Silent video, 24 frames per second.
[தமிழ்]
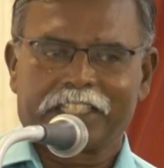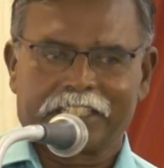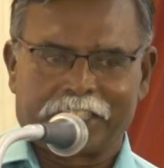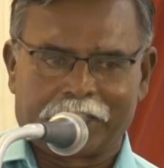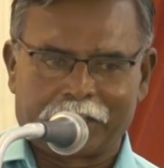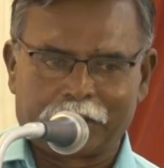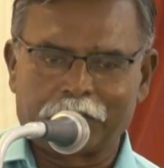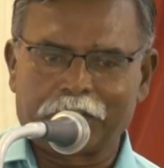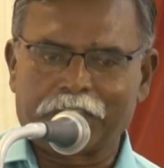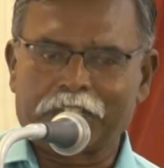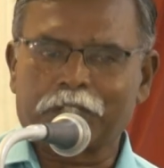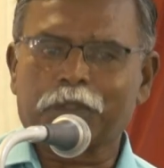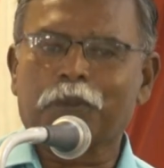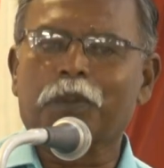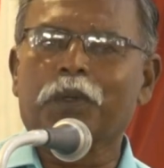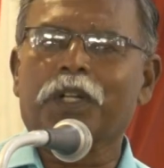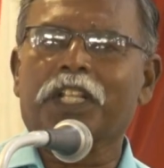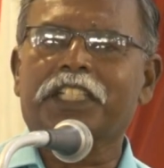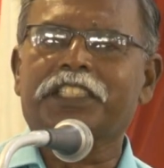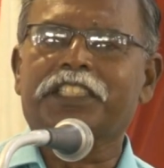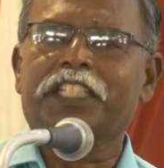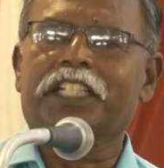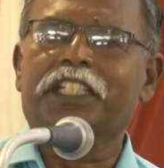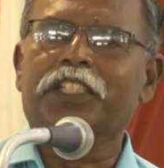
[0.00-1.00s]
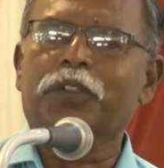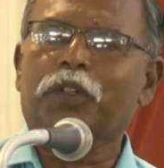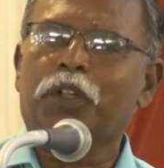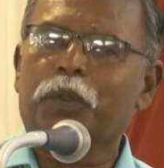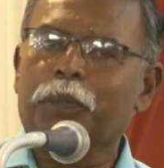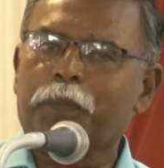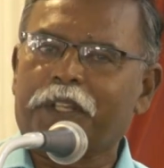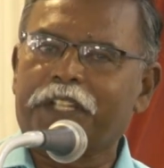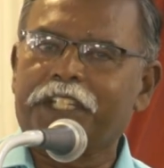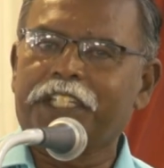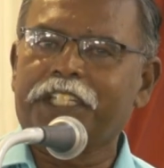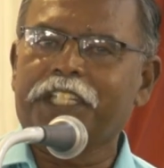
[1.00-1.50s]
என்னுடைய கூட சேர்ந்து ஒரு
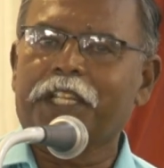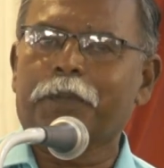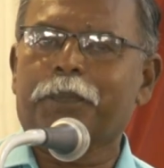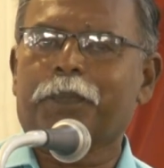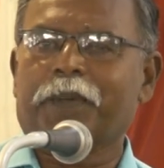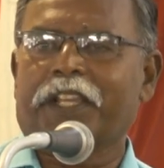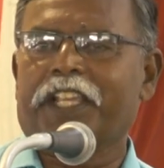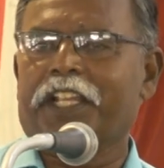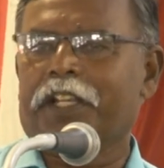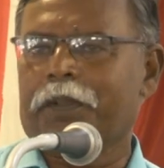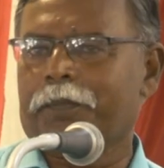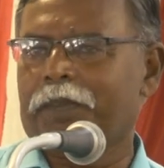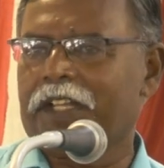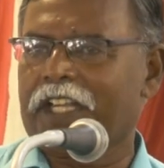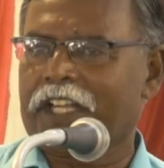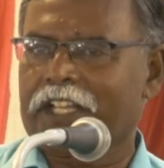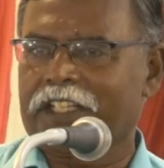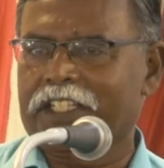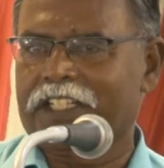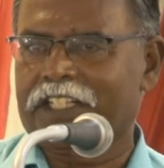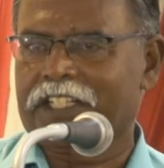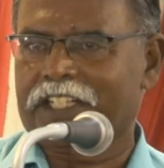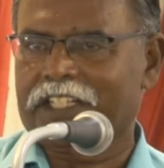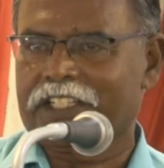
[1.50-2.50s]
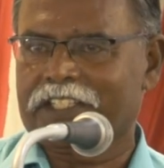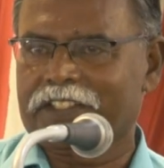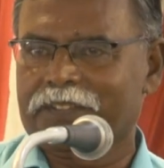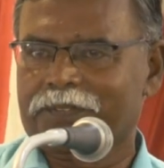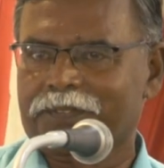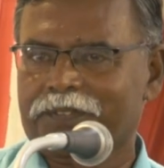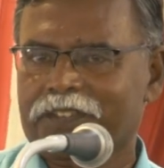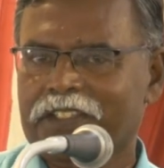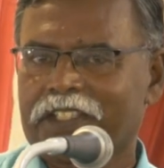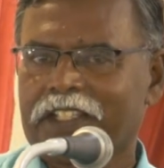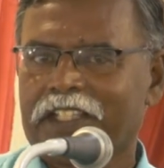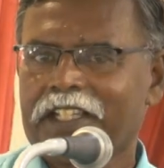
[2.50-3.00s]
பெரிய பயணமே நடந்துக்கிட்டு இருக்கு
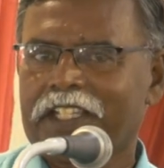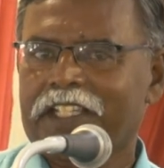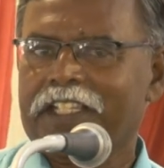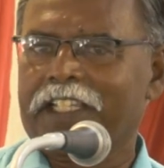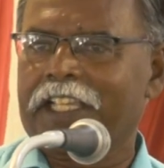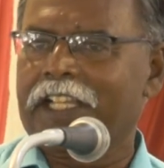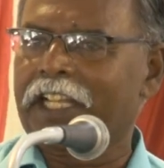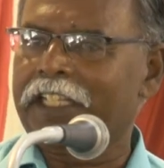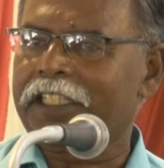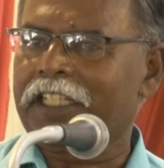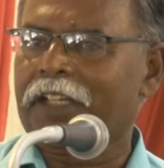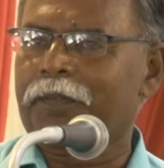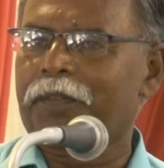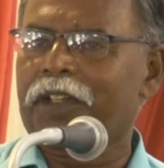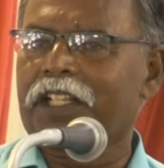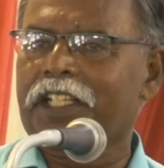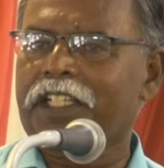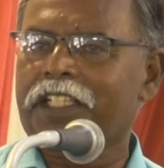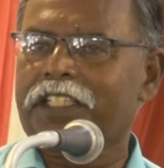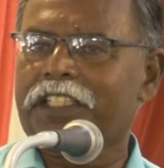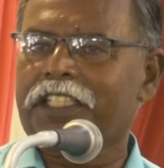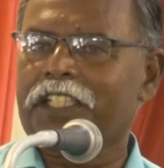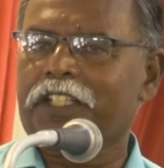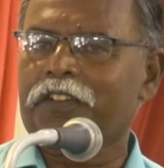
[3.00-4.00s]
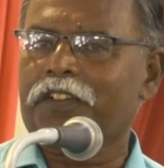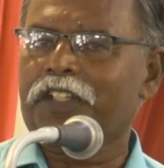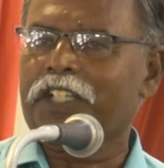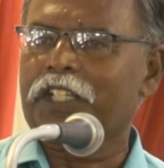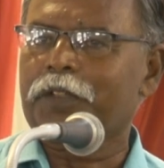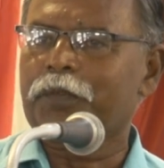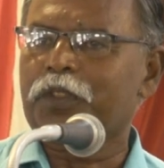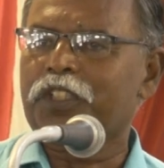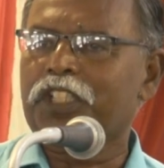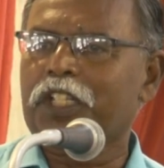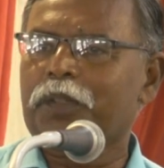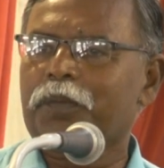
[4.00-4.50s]
ஏன்னா தமிழகத்தினுடைய
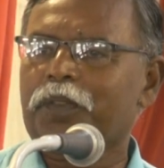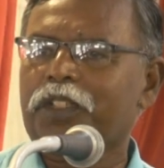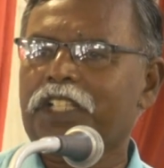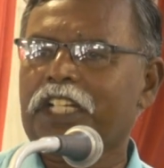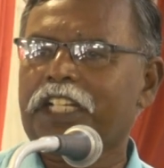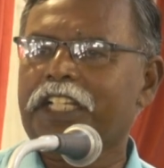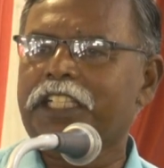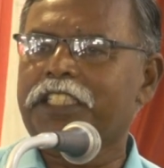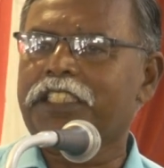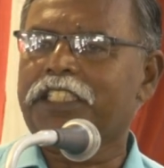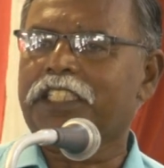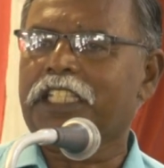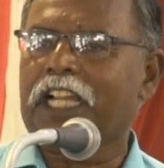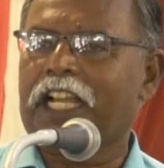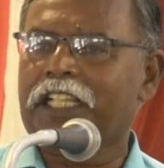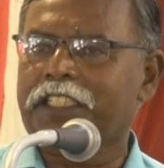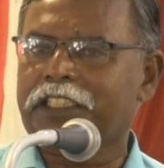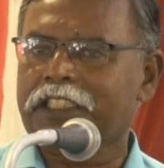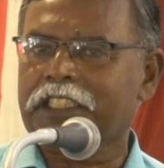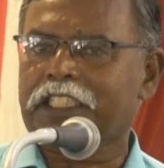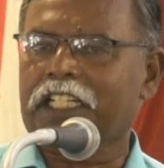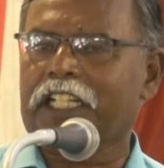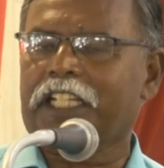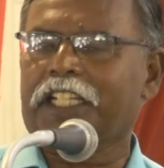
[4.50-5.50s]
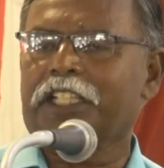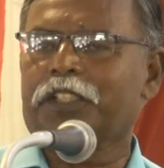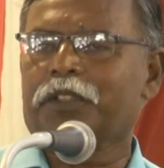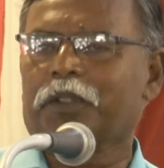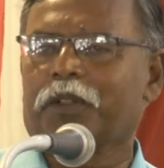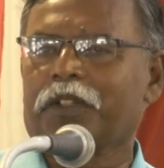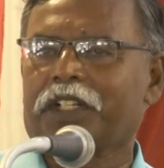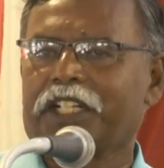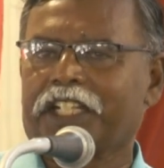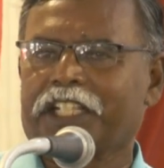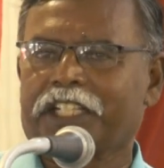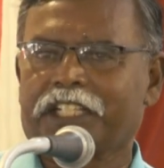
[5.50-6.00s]
முதல் முதல் எச்சு அச்சுக்கலை
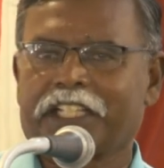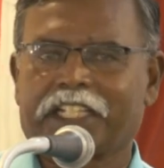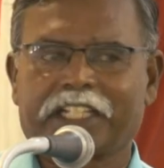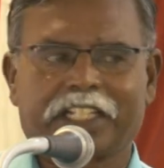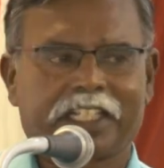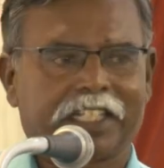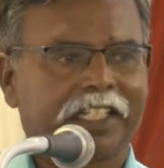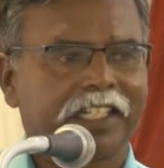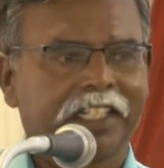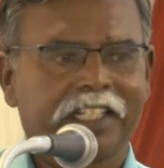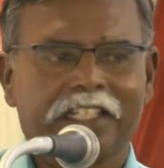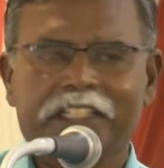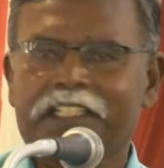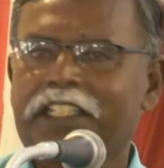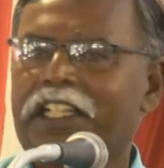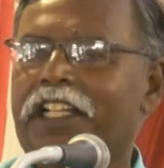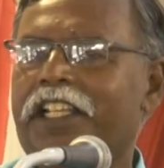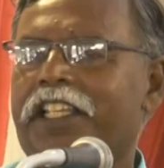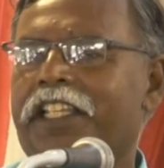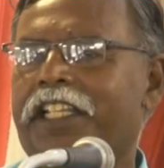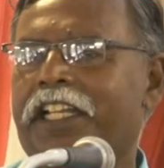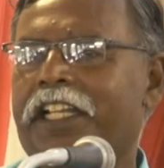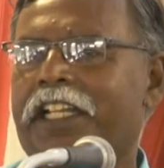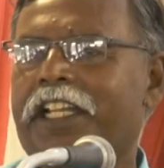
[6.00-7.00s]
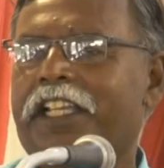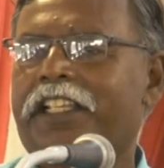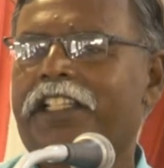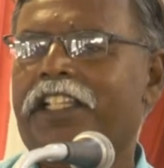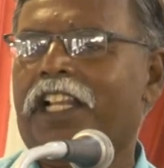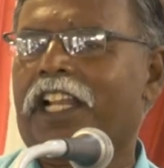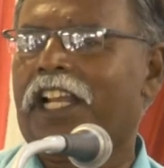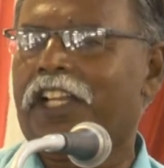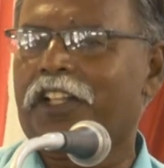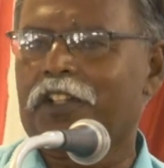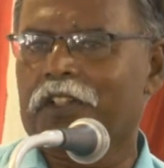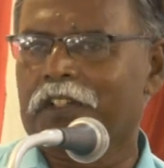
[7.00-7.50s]
தோன்றியதை எழுதின
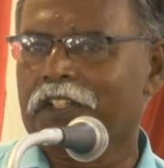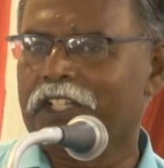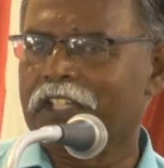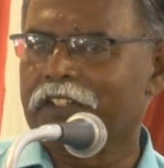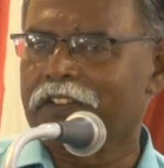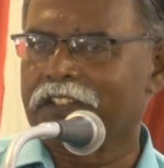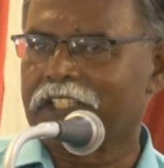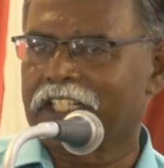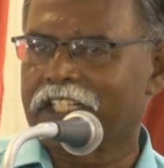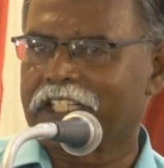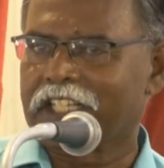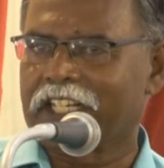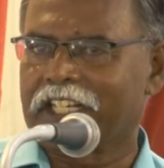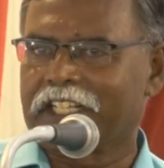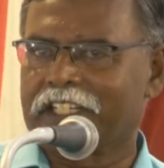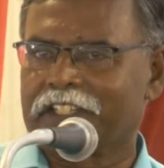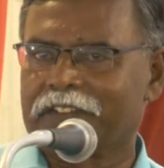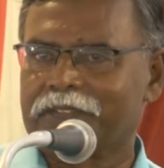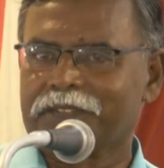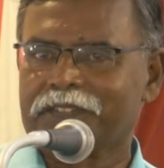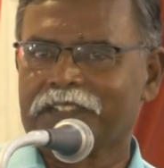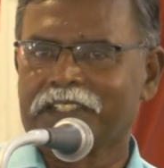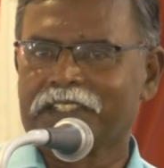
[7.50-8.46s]
நெய்தல் ஆண்டவ இங்கே வந்திருக்கிறாங்க